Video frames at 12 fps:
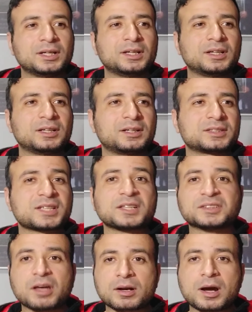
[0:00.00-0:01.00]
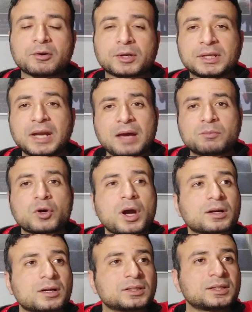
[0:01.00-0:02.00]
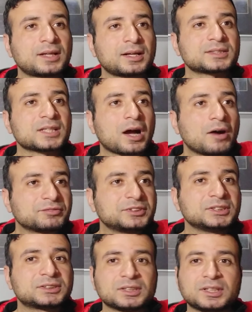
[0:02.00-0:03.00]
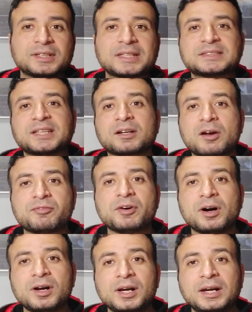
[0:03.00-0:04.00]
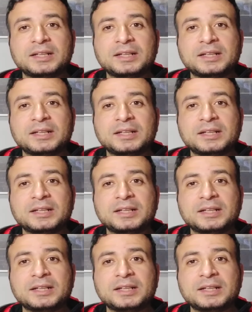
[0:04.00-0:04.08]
آه، سيطره او كده لا مجرد ان انا ثقافتي الناس تعرفها